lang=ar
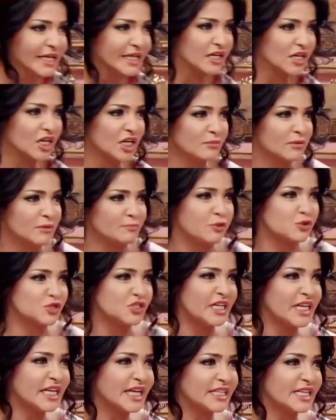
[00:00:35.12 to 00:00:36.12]
يا راجل بتبص
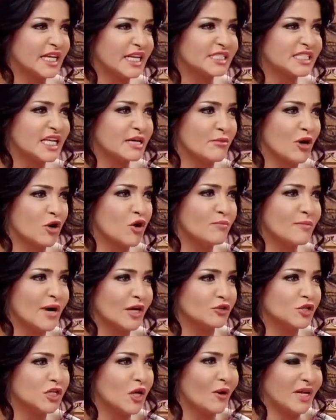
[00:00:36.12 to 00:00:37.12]
لي كده ليه زي ما اكون
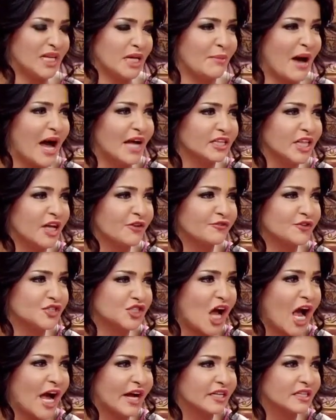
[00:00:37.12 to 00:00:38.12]
مجنونه ولا بقطع في
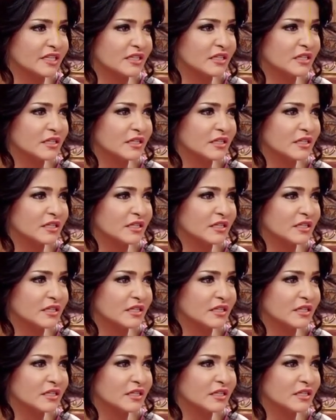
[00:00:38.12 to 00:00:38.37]
شعري